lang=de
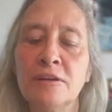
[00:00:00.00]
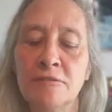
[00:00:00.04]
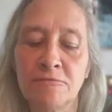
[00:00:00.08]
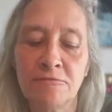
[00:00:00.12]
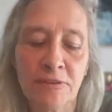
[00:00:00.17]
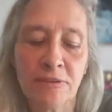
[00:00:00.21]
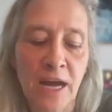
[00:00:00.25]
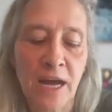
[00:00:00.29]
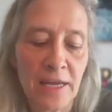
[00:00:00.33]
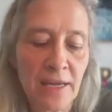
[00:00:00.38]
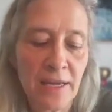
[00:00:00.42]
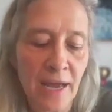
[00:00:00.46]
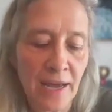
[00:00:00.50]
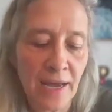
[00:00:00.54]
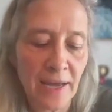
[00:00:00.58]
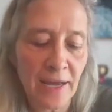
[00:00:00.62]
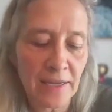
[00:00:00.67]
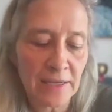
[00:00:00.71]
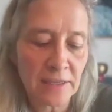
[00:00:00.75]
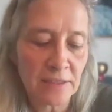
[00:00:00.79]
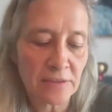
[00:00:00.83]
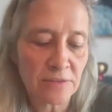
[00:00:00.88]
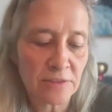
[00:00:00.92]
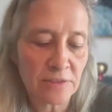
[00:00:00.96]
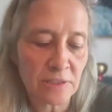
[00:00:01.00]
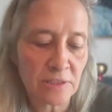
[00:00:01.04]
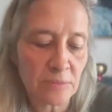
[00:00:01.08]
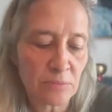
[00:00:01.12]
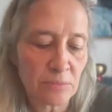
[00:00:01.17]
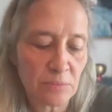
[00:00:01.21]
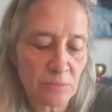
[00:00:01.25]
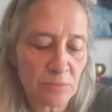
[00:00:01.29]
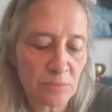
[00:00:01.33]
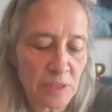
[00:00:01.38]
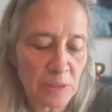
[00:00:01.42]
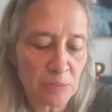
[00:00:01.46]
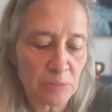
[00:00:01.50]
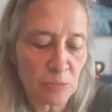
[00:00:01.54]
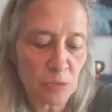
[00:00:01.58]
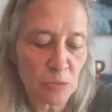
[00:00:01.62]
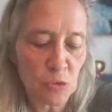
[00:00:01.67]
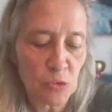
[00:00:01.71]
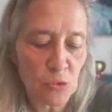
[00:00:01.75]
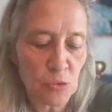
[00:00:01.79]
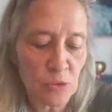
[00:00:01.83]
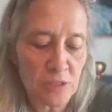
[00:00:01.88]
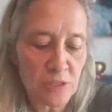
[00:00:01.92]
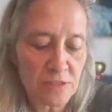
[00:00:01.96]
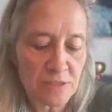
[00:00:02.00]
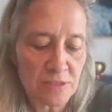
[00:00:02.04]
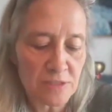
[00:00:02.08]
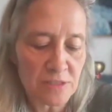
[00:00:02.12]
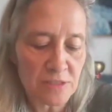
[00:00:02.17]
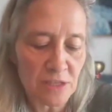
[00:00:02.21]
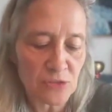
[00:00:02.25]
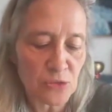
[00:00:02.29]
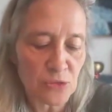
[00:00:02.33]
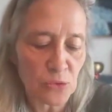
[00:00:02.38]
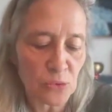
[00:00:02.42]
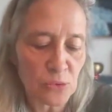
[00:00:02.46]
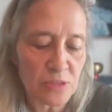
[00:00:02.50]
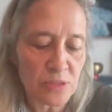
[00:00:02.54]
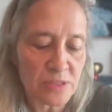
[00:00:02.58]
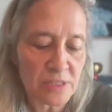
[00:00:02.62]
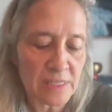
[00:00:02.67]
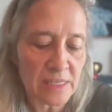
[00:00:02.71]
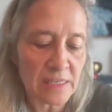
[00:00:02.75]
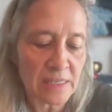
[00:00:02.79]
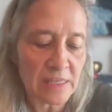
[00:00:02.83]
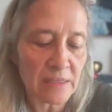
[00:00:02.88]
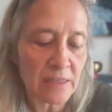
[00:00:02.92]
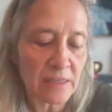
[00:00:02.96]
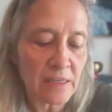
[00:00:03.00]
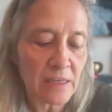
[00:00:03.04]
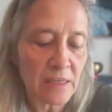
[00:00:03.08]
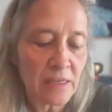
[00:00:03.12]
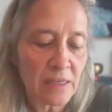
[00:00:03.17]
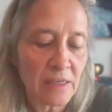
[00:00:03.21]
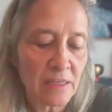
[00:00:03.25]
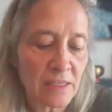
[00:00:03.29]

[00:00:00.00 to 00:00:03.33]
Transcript: Freiheit im, im Kurs ist ja so gesehen,